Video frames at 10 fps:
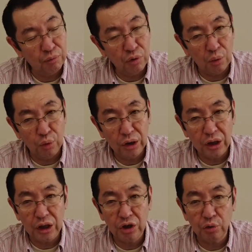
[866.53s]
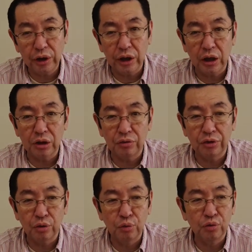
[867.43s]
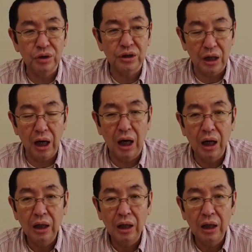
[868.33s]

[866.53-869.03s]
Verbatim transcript: 僕は追い切り一息かなというふうに思うんですが